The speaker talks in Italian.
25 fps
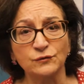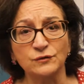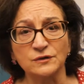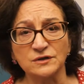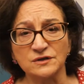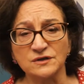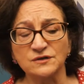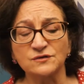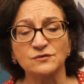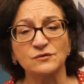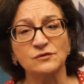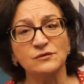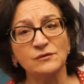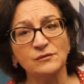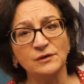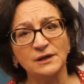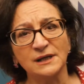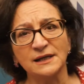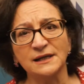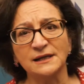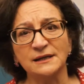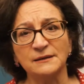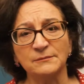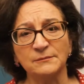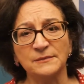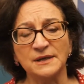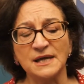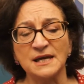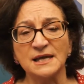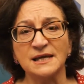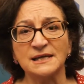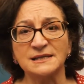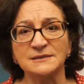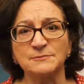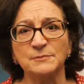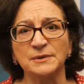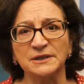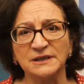corso, le
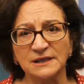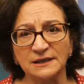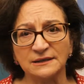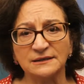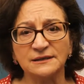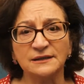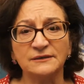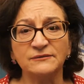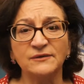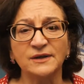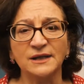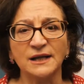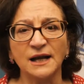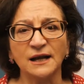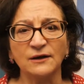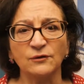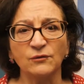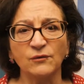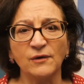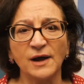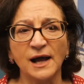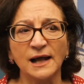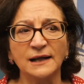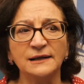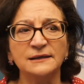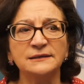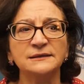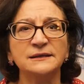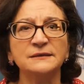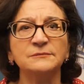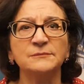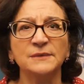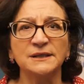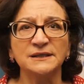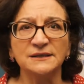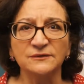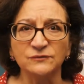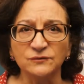mie aspettative erano alte,
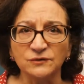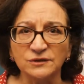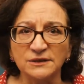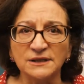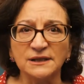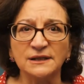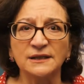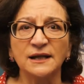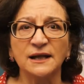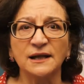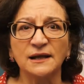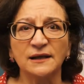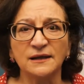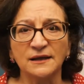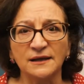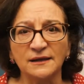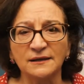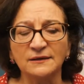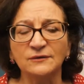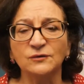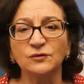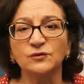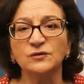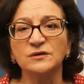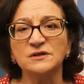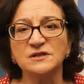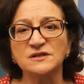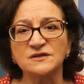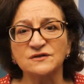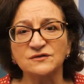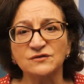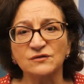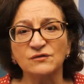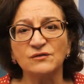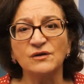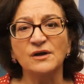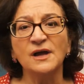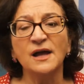ma devo dire che il
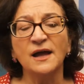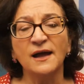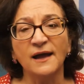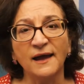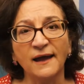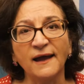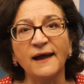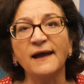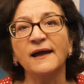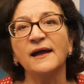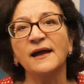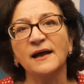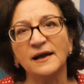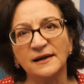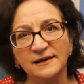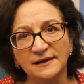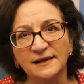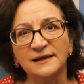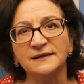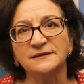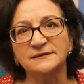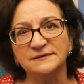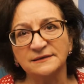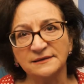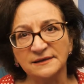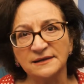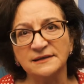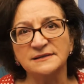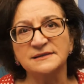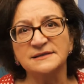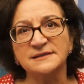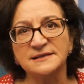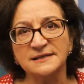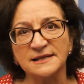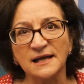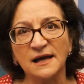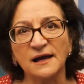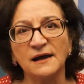corso è
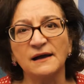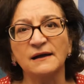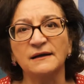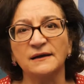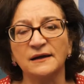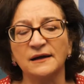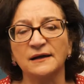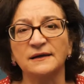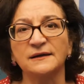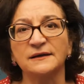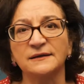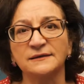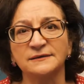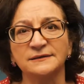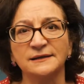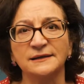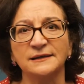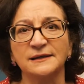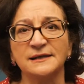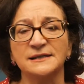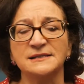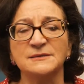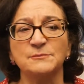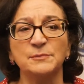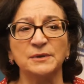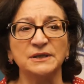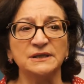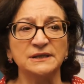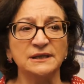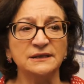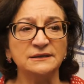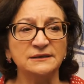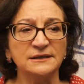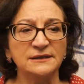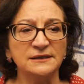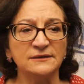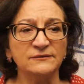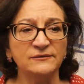all'altezza eh, delle
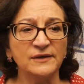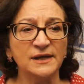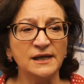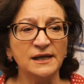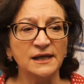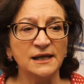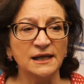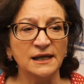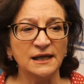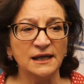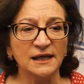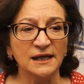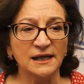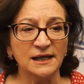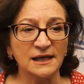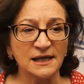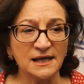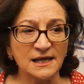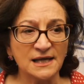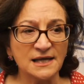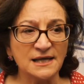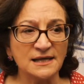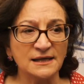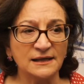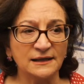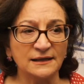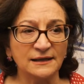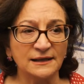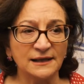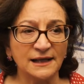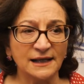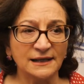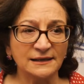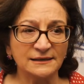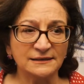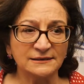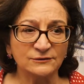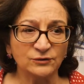aspettative e
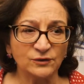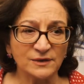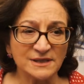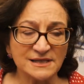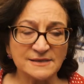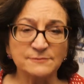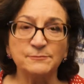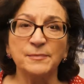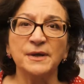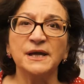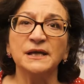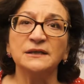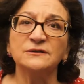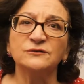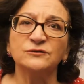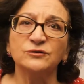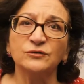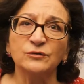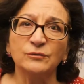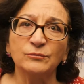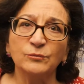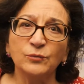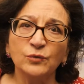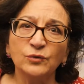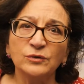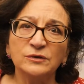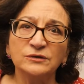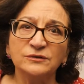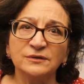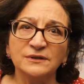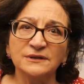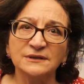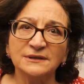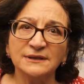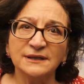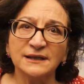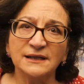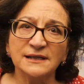l'altro aspetto molto
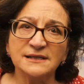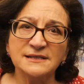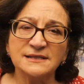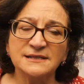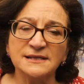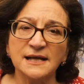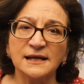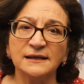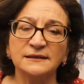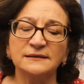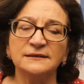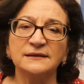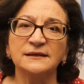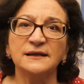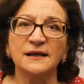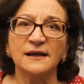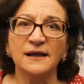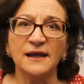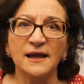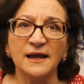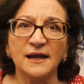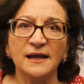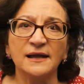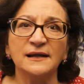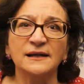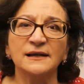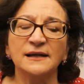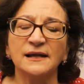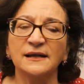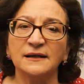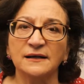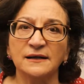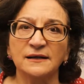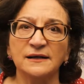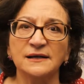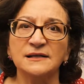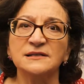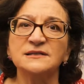interessante è
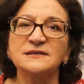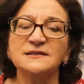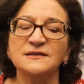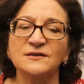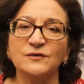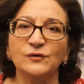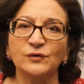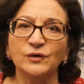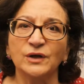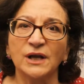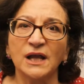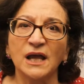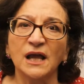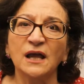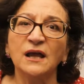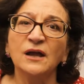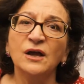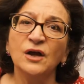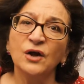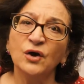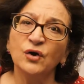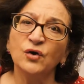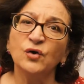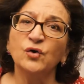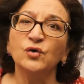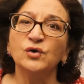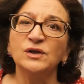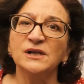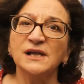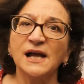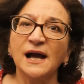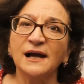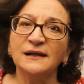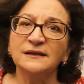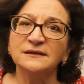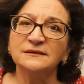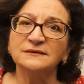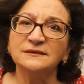la relazione con gli
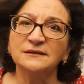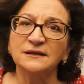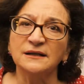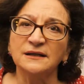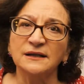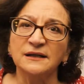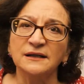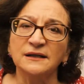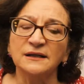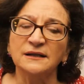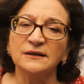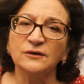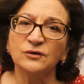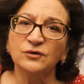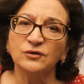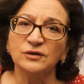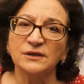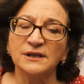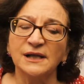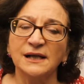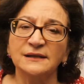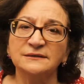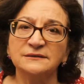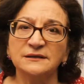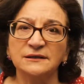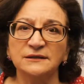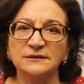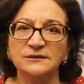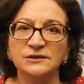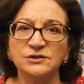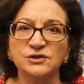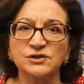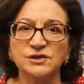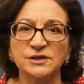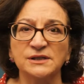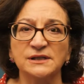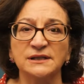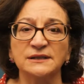altri, con gli altri
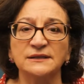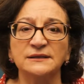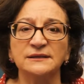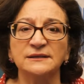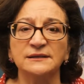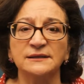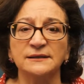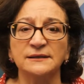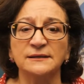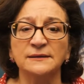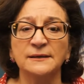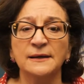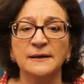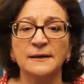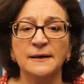discenti.